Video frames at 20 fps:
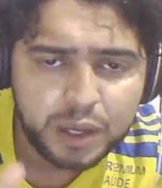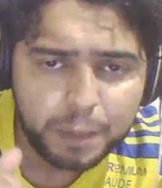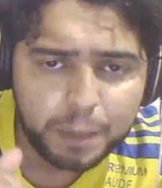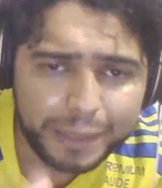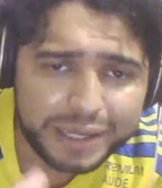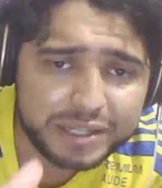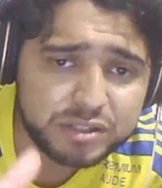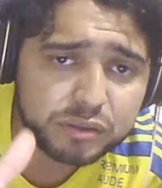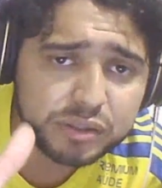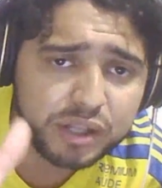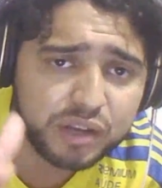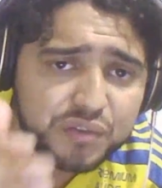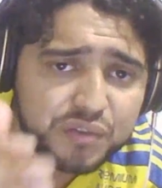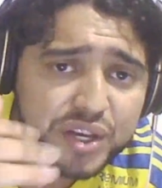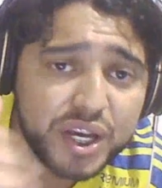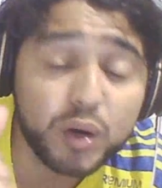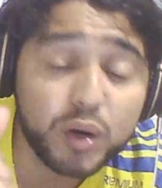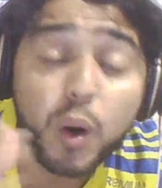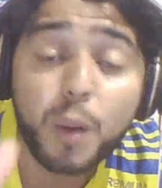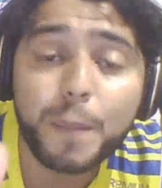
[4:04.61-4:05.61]
Mas,
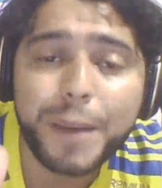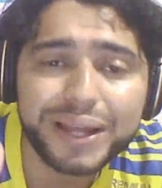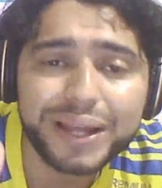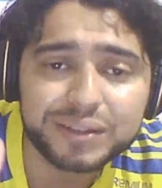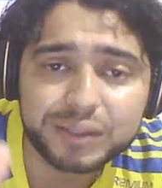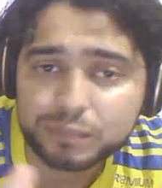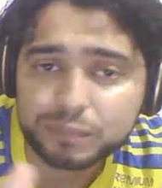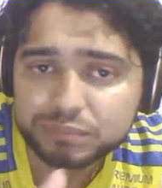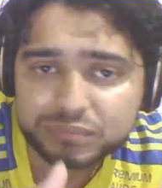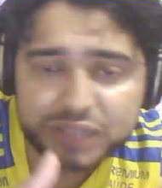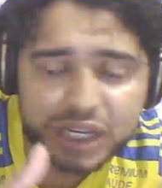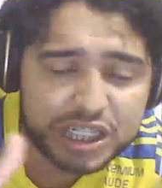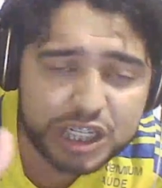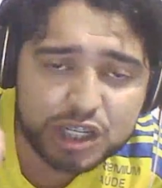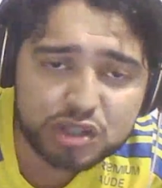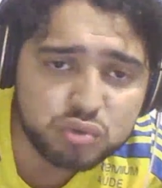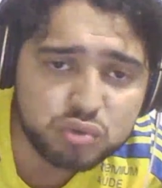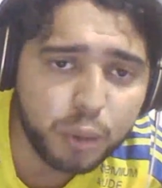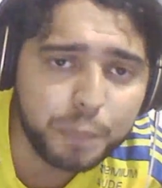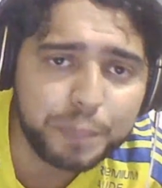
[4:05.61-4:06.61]
todavia, comenta, deixa a
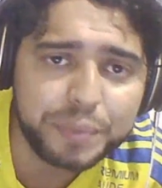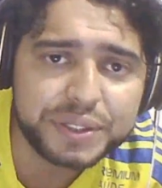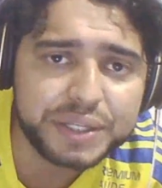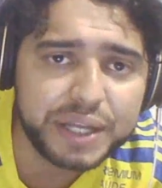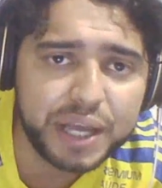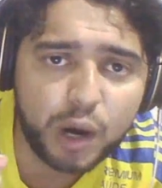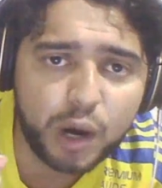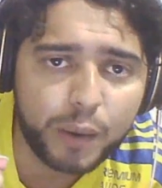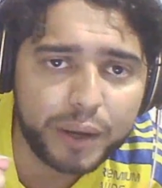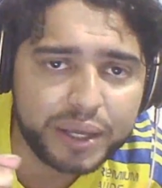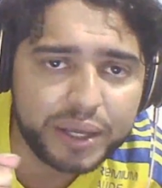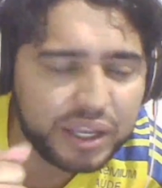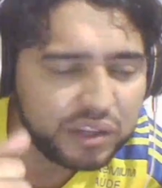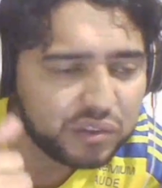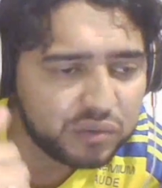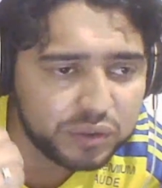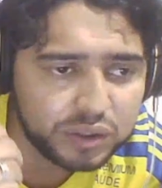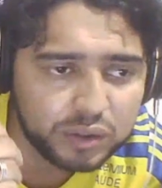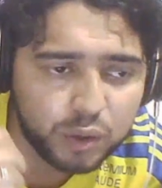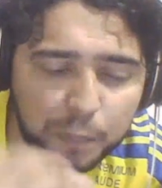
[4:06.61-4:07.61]
sua opinião aí,
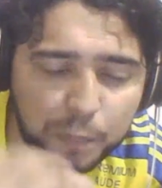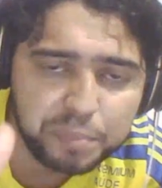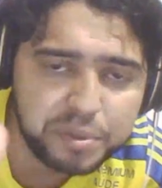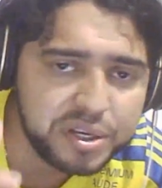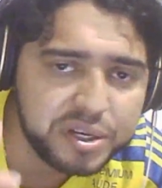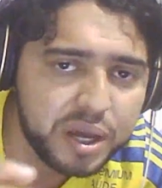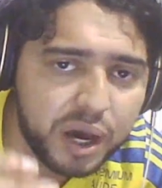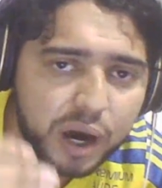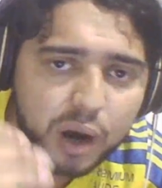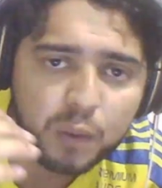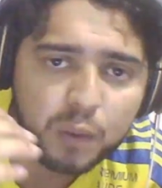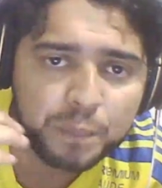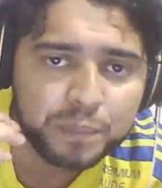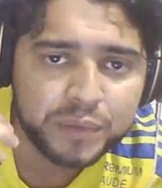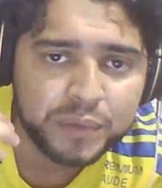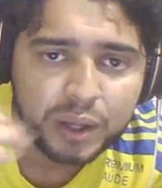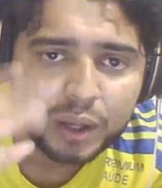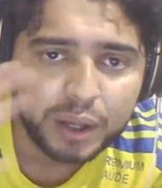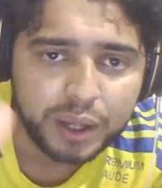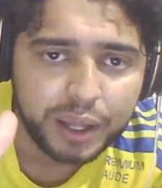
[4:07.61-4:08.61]
enfim, opinião
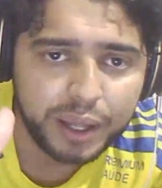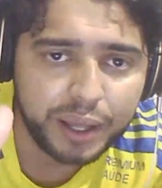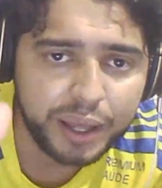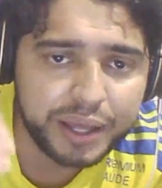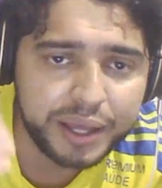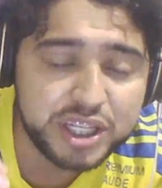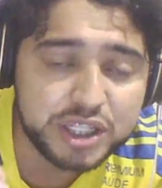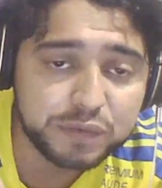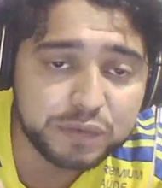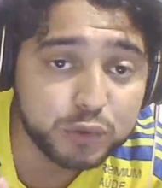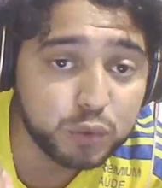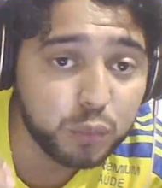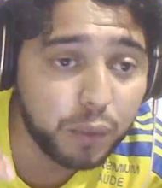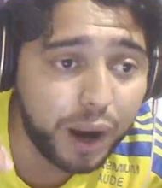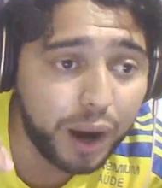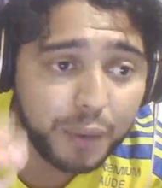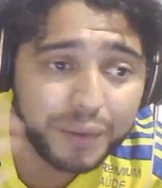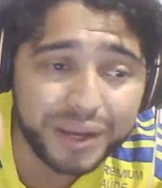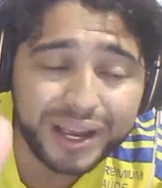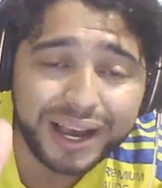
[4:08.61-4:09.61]
é,
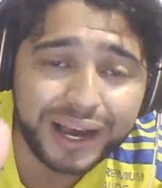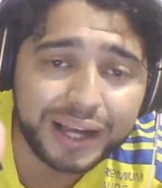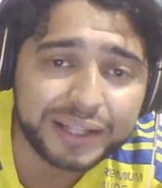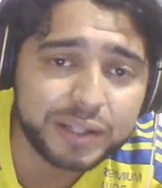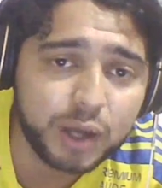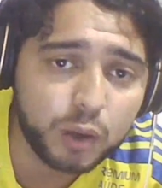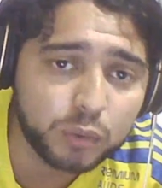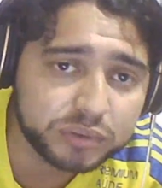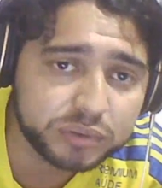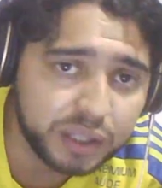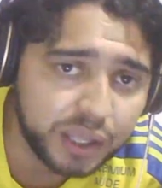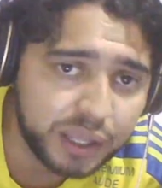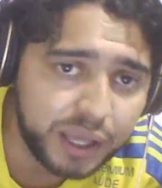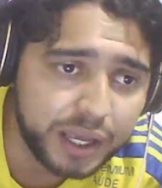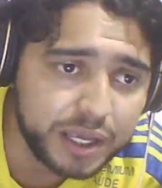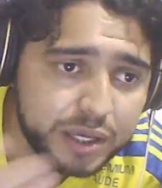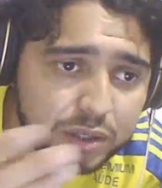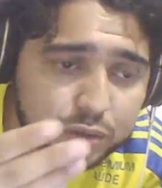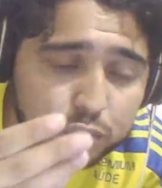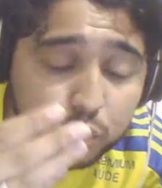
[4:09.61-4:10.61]
individual e cada um tem
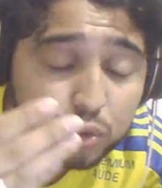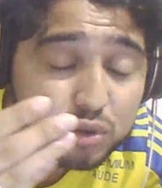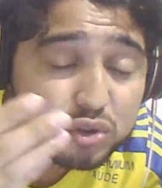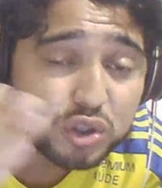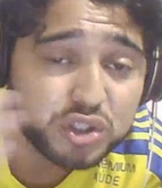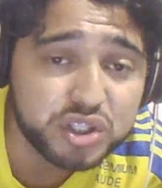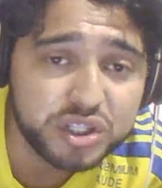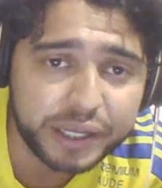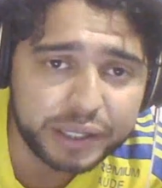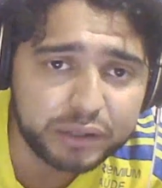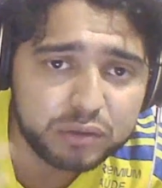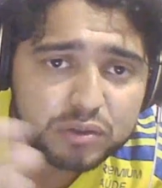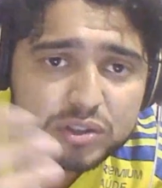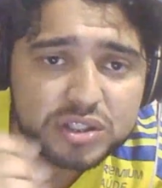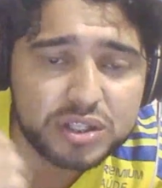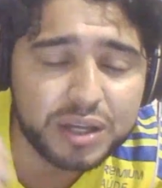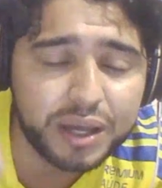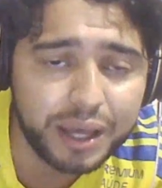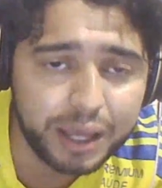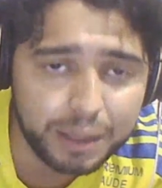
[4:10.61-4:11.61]
aí todo o seu direito
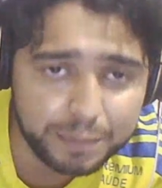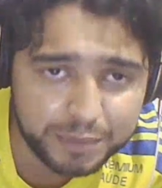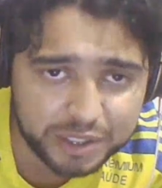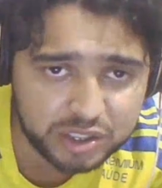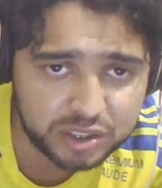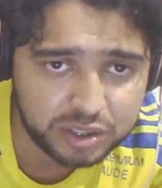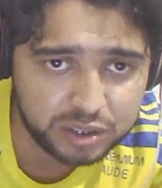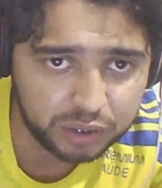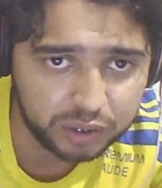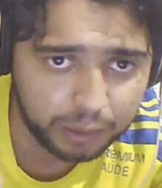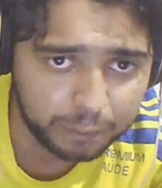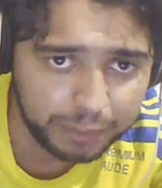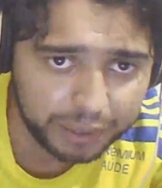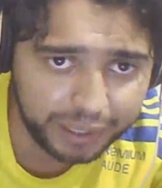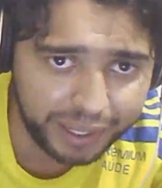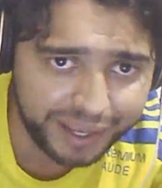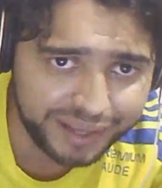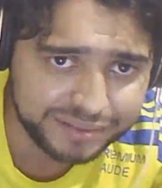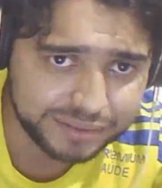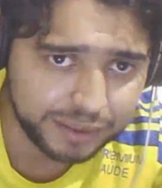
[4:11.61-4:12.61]
de emiti-la,
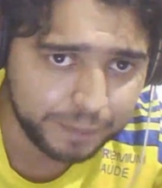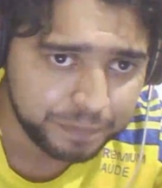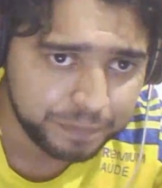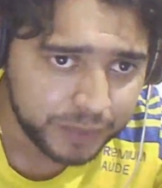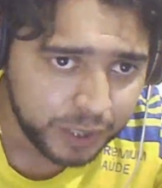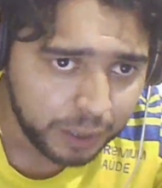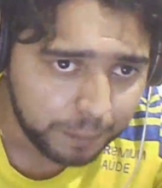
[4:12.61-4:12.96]
beleza?